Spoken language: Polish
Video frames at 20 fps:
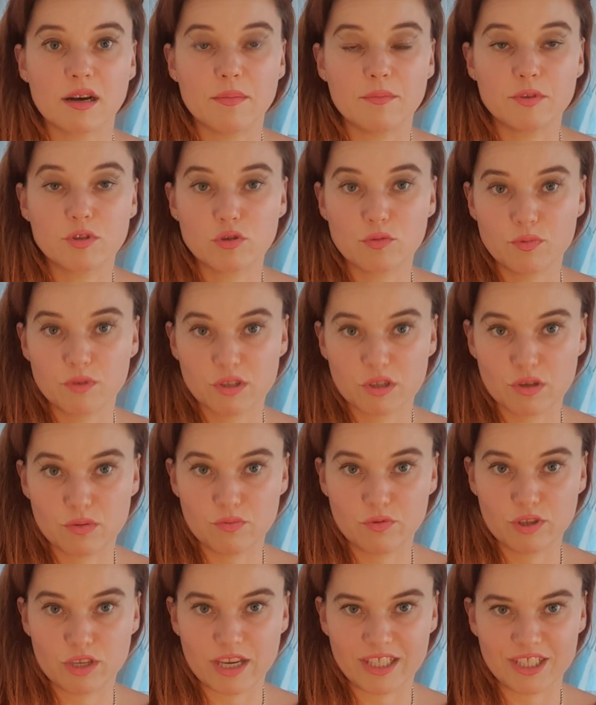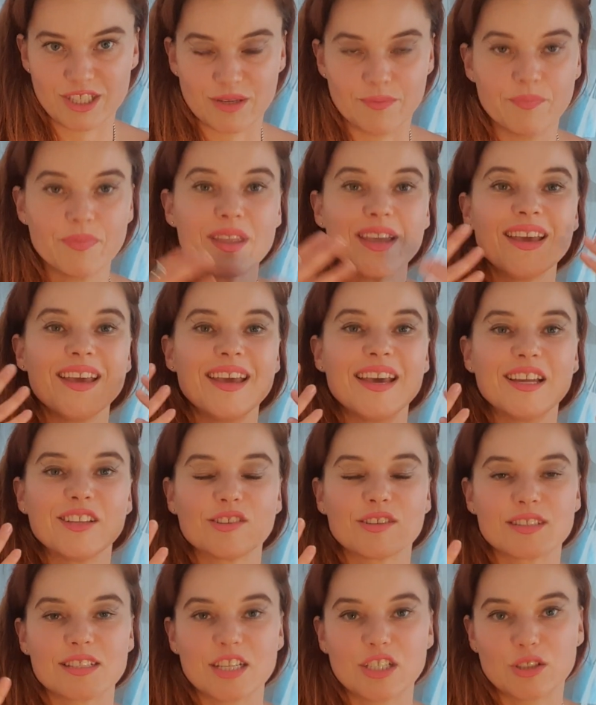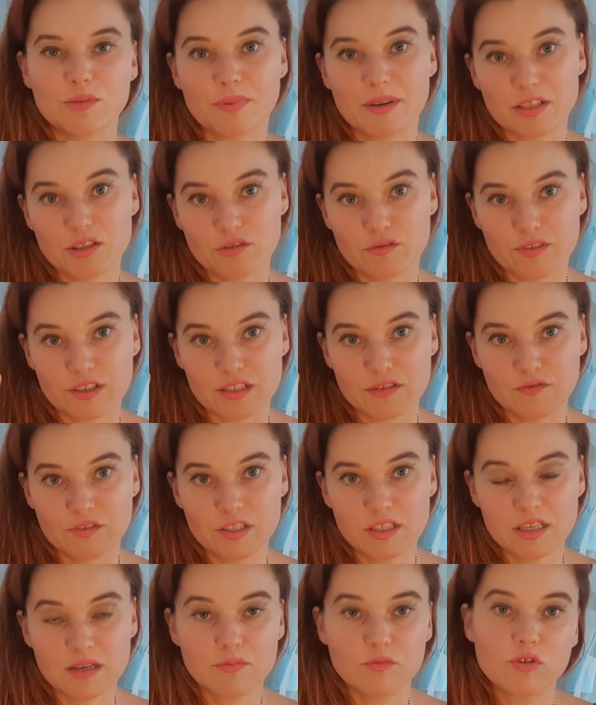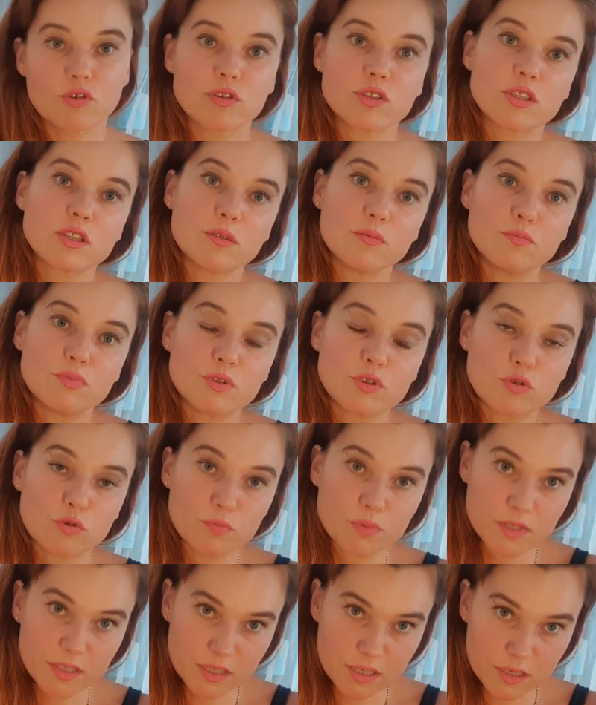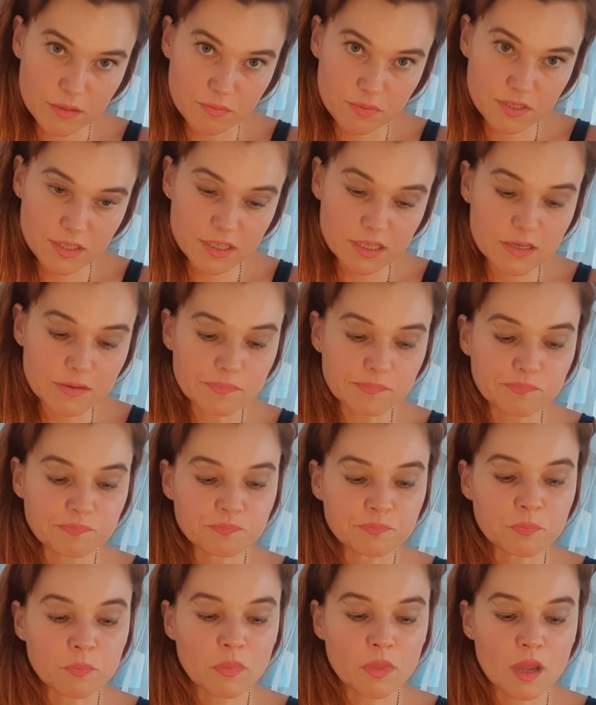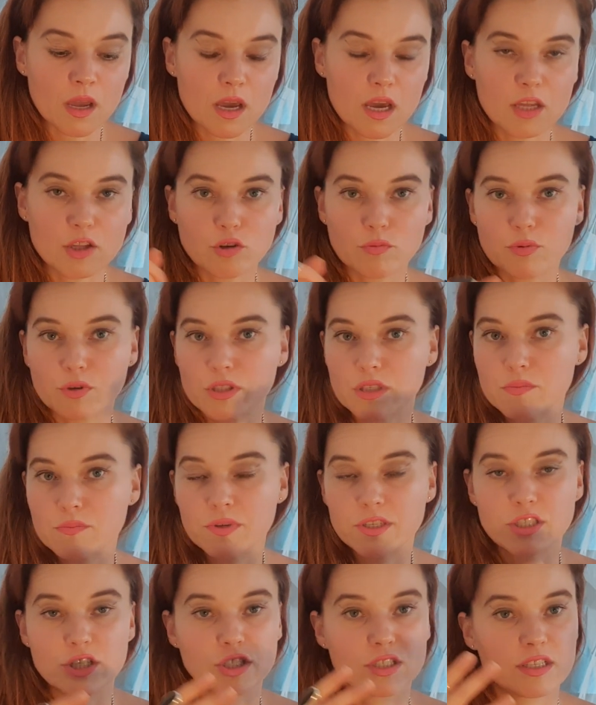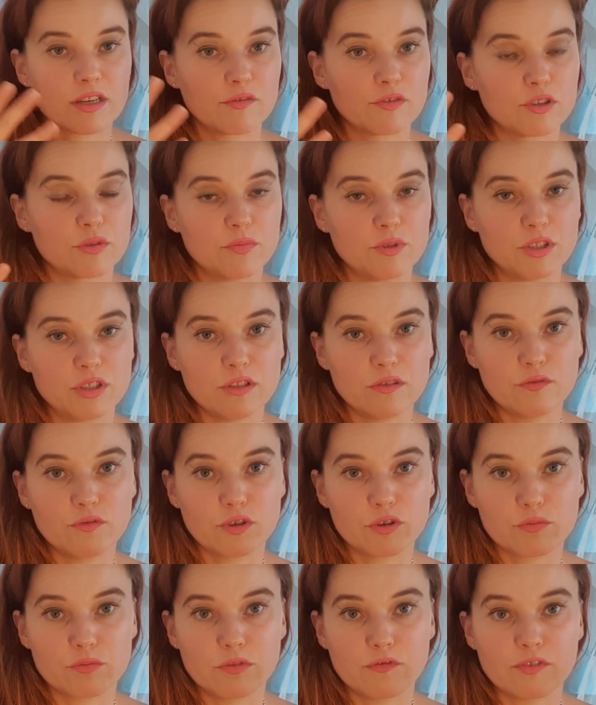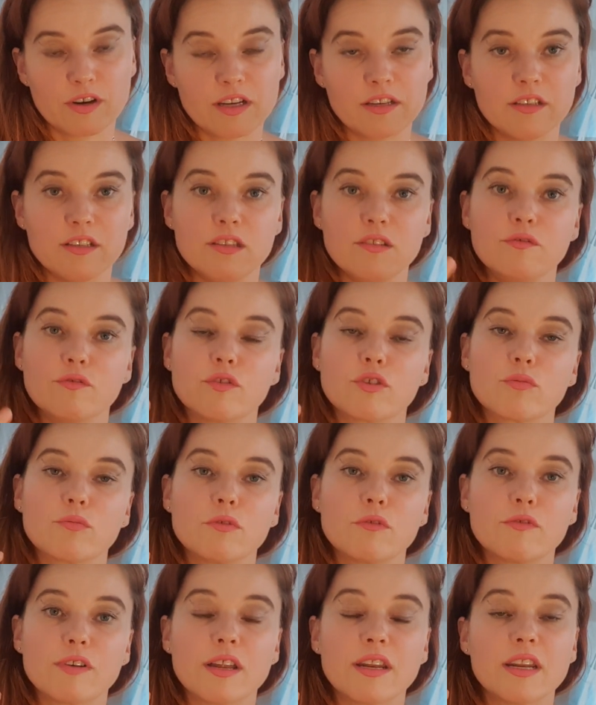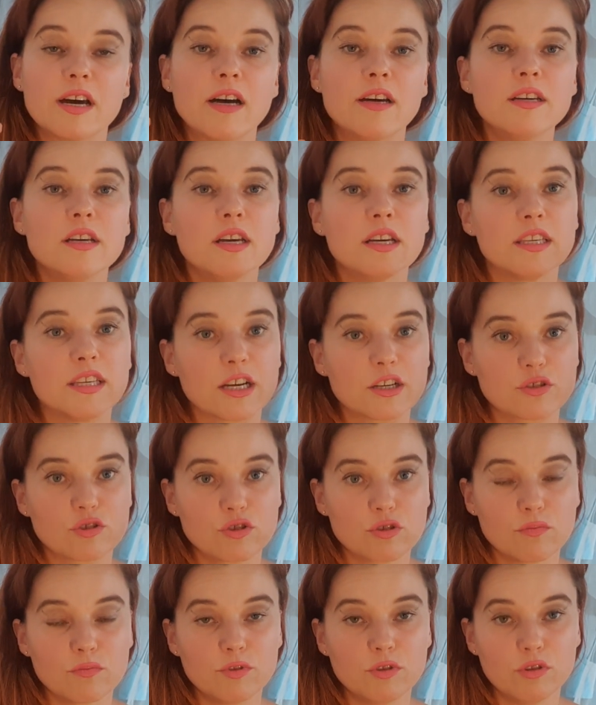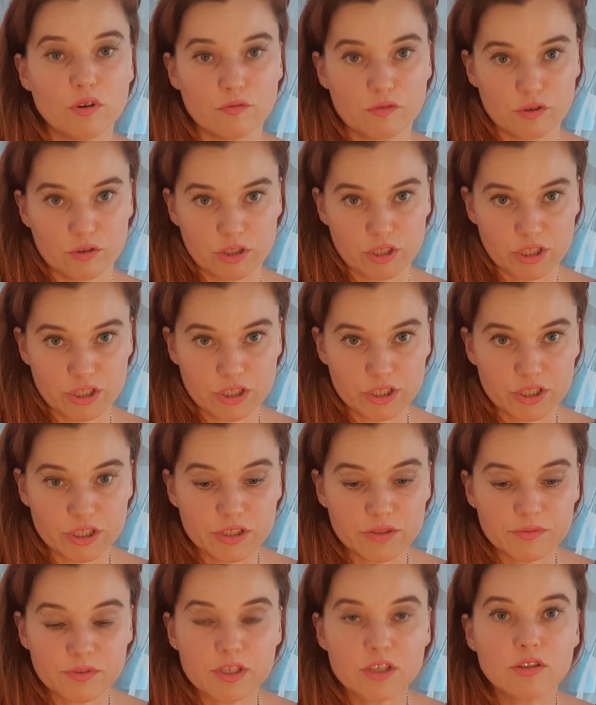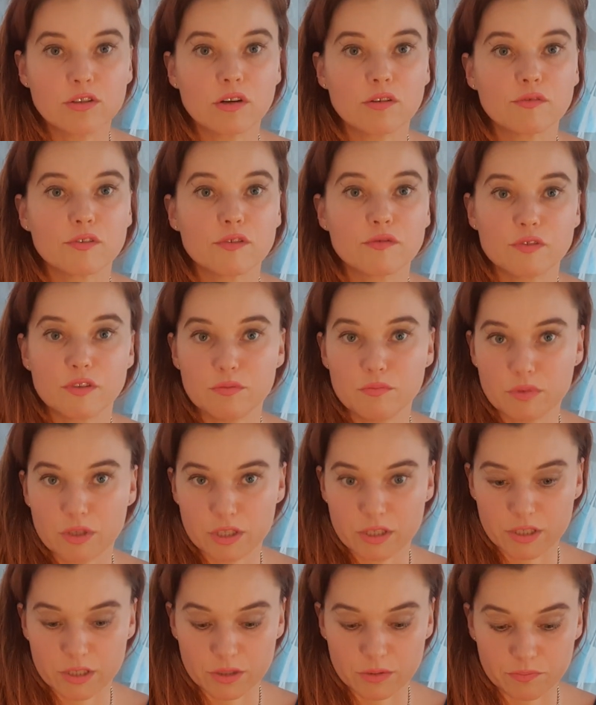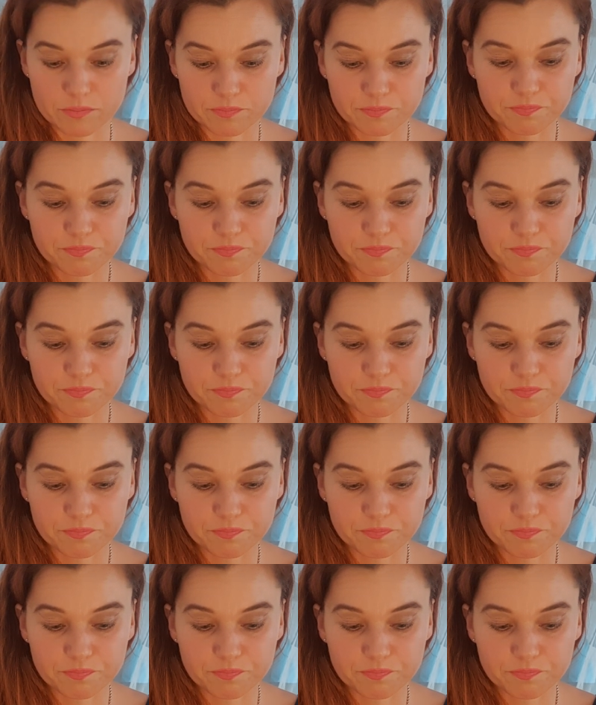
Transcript: subskrybujecie. To znaczy, bardzo Was witam do subskrypcji e, to potem będziesz zawsze być informowany, informowana, jak są nowości i nowe filmiki.